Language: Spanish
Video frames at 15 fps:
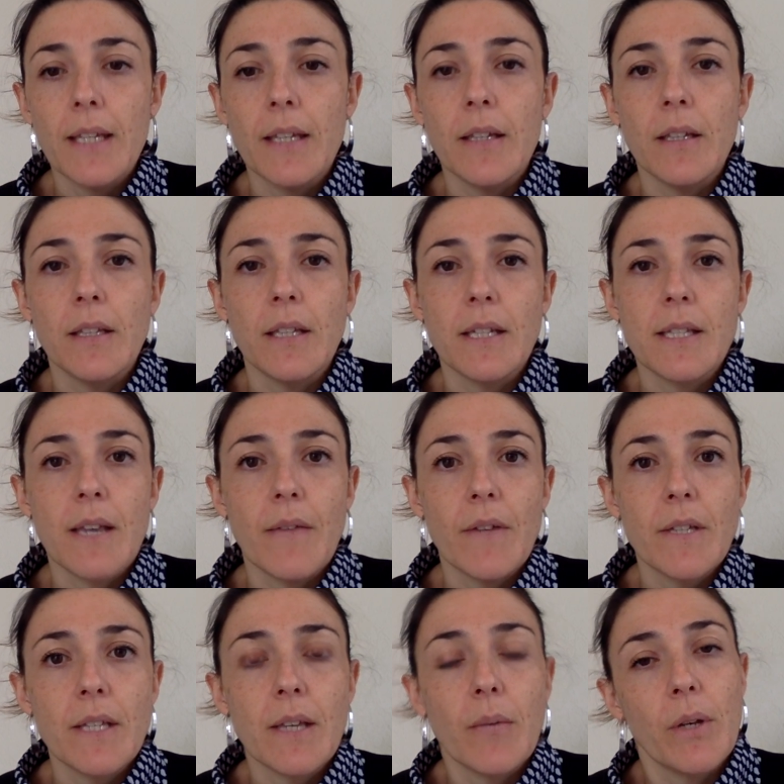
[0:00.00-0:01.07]
y ya
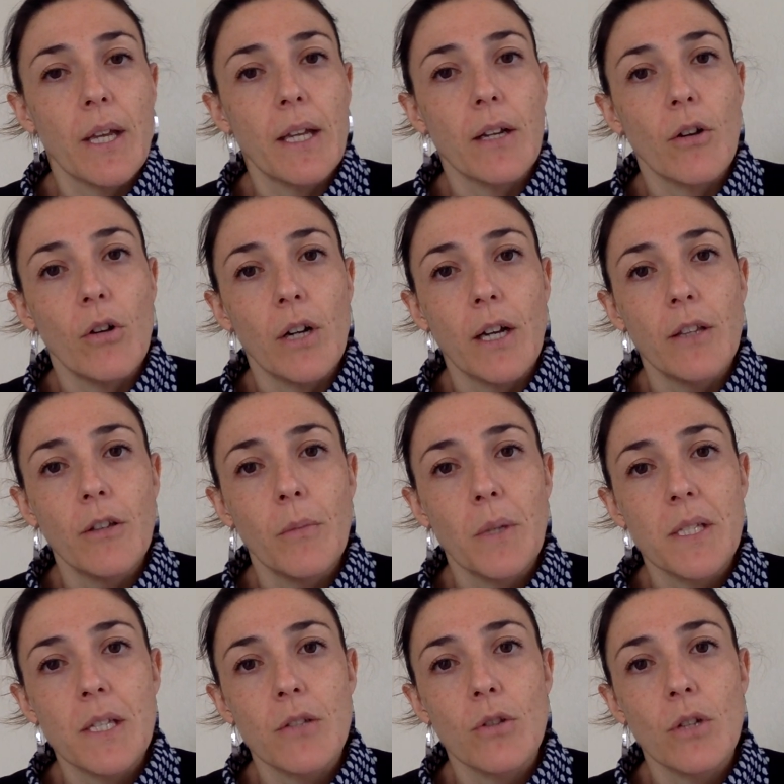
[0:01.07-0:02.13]
sabéis que voy a ir
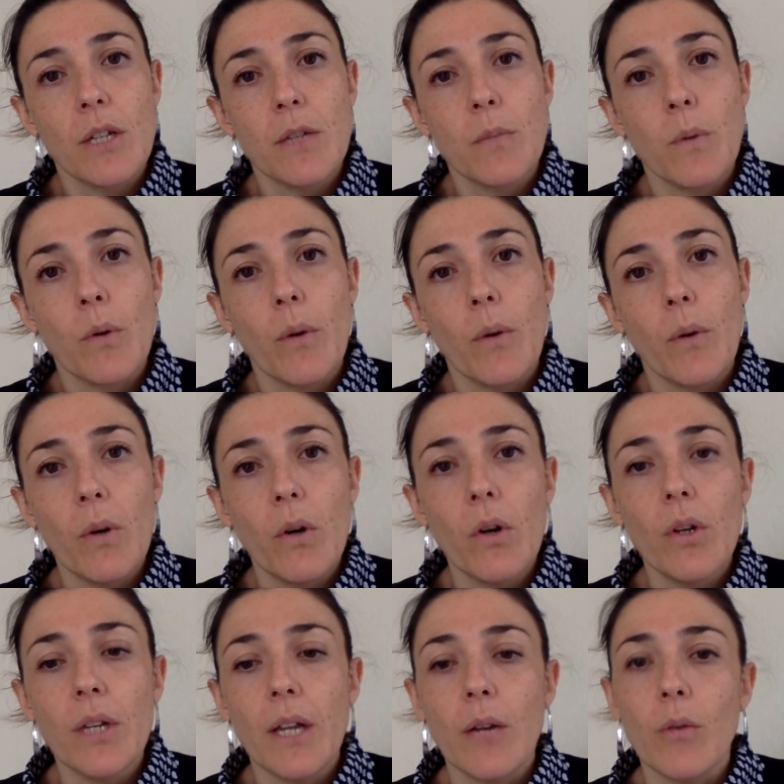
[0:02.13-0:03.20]
colgando más historias poco a
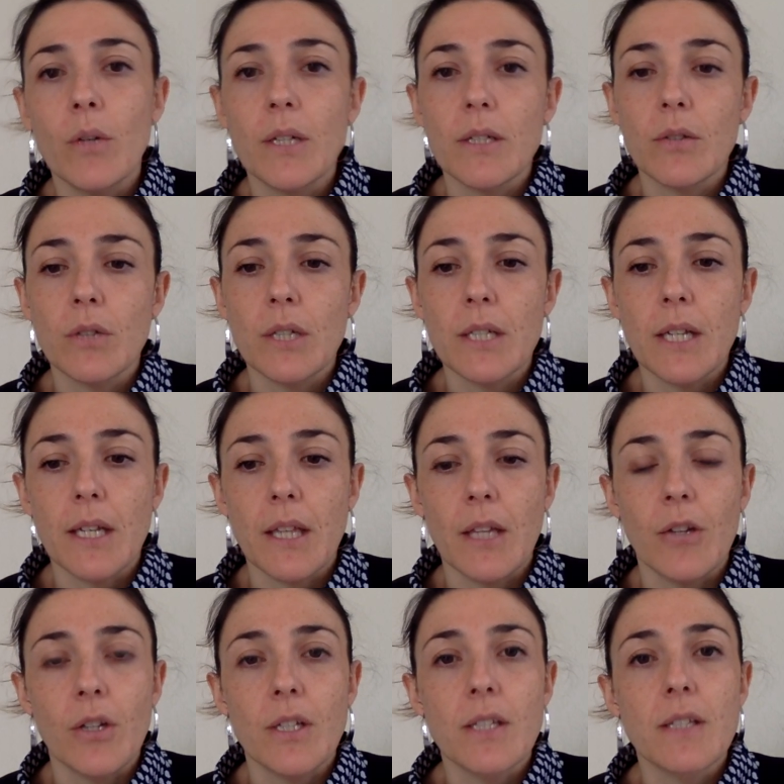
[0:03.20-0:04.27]
poco y algunas otras
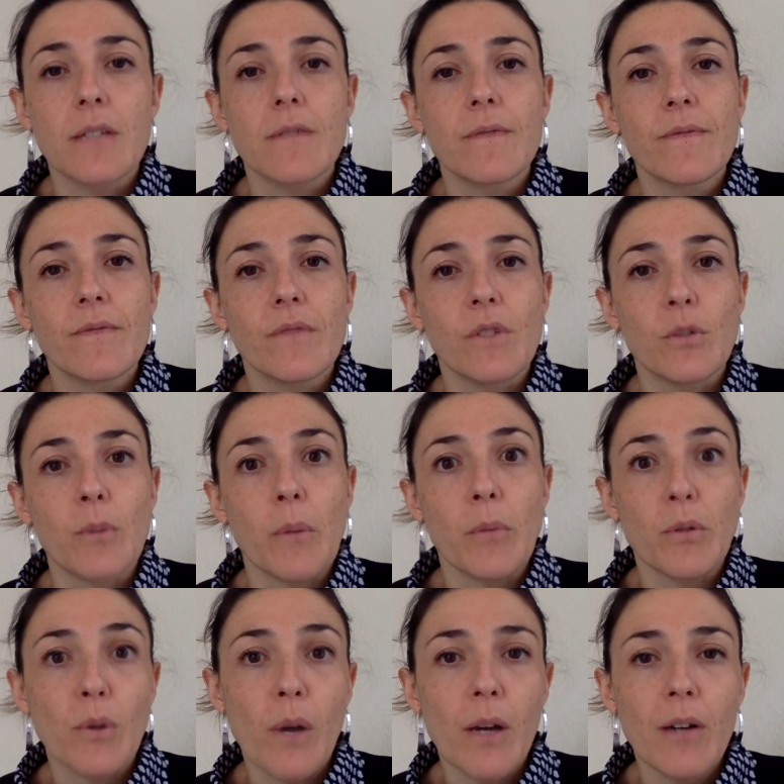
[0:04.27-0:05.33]
lecciones. Nos
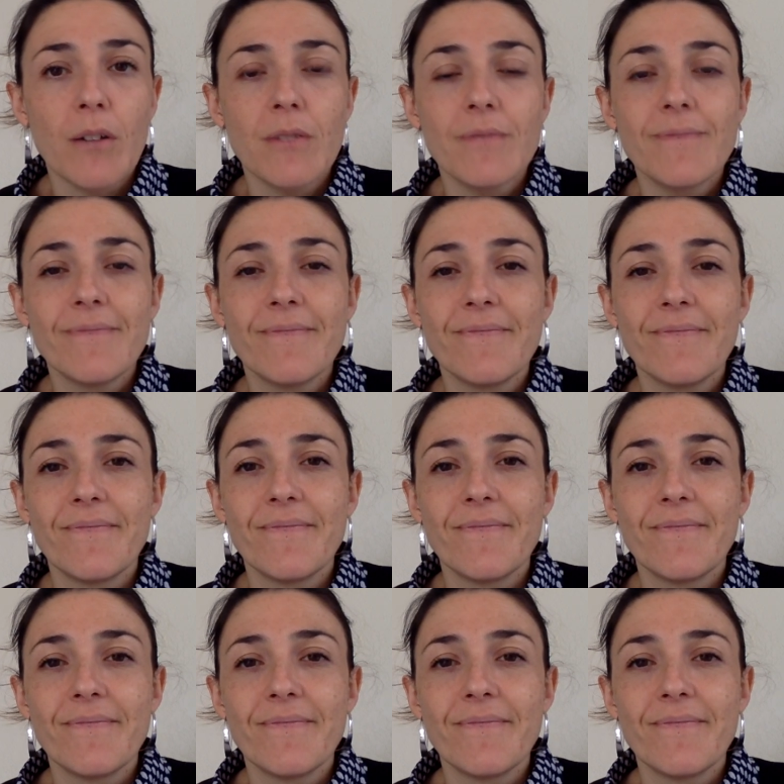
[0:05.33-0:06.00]
vemos luego.